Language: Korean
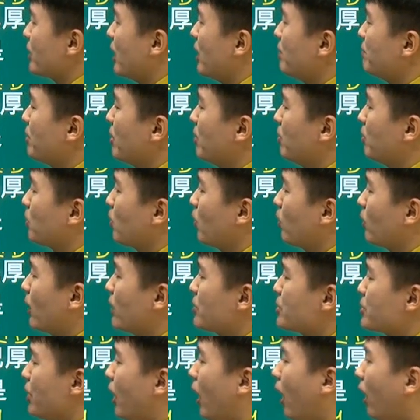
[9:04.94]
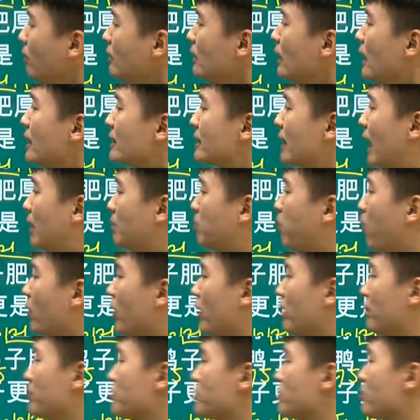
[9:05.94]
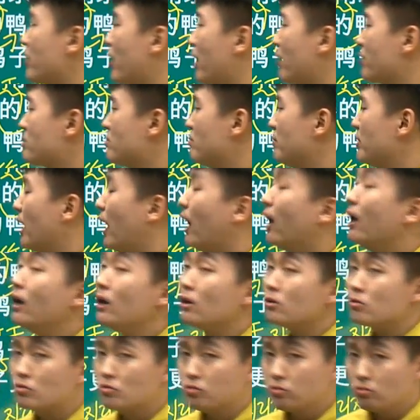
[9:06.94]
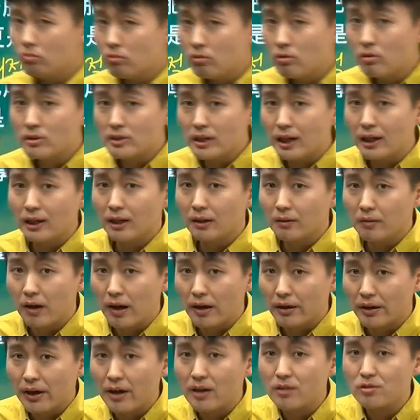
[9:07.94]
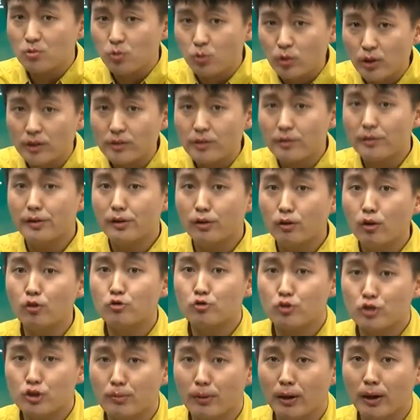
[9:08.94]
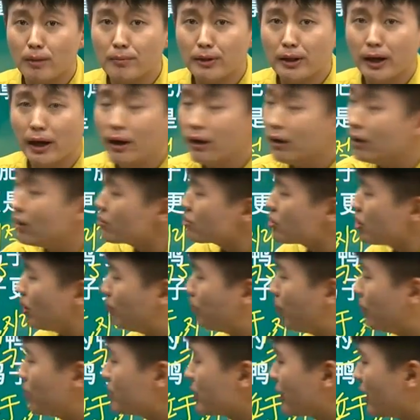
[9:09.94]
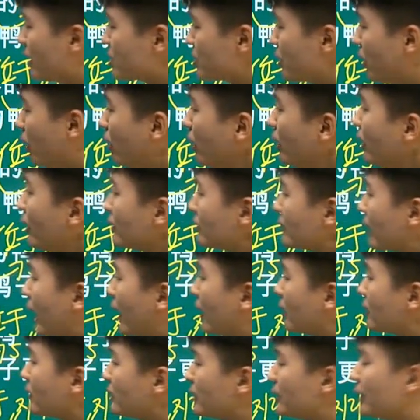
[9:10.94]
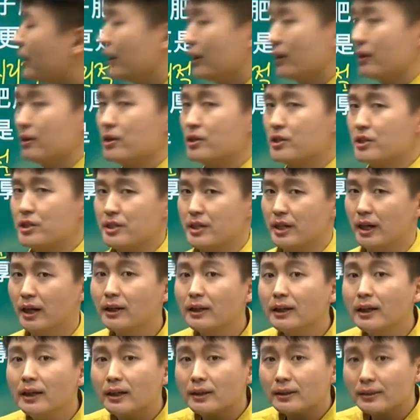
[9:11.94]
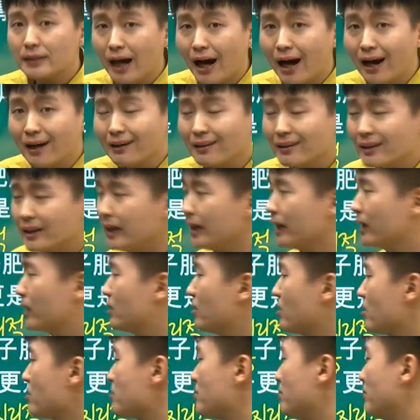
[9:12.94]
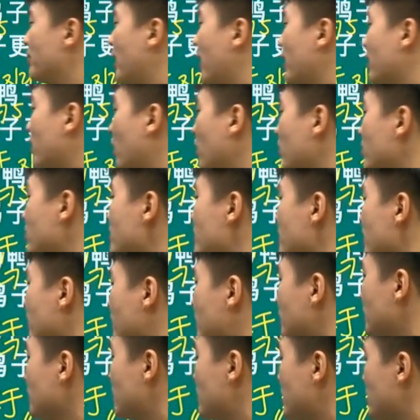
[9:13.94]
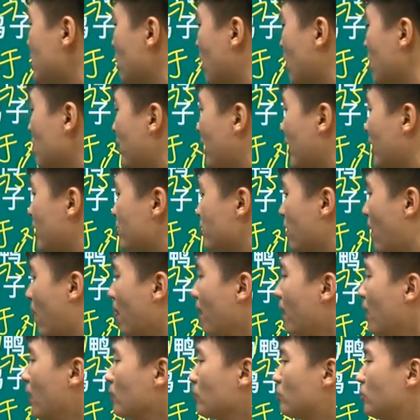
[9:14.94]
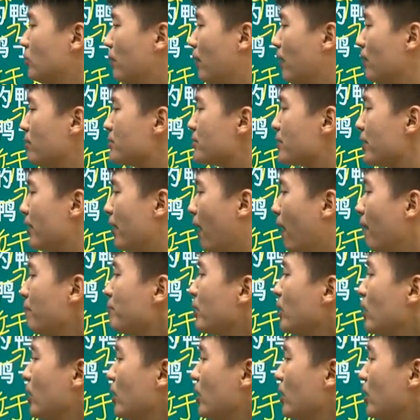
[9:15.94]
살펴보도록 하죠. 자, 보기 분석하겠습니다. 중잘랑과 함께 소리에서 읽어주시 바랍니다. 첫 번째 가죠. 땅띠 시작. 땅띠 그렇습니다. 현지 그 지역을 말하죠. 두 번째요.